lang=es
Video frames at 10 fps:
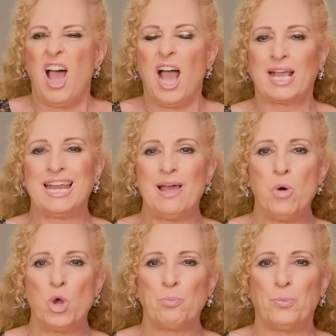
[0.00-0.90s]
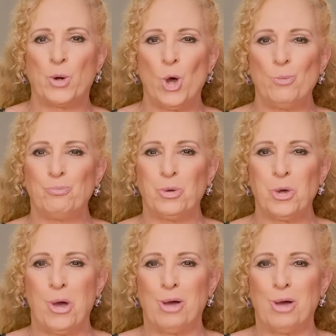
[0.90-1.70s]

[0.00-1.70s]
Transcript: aquel amor propio,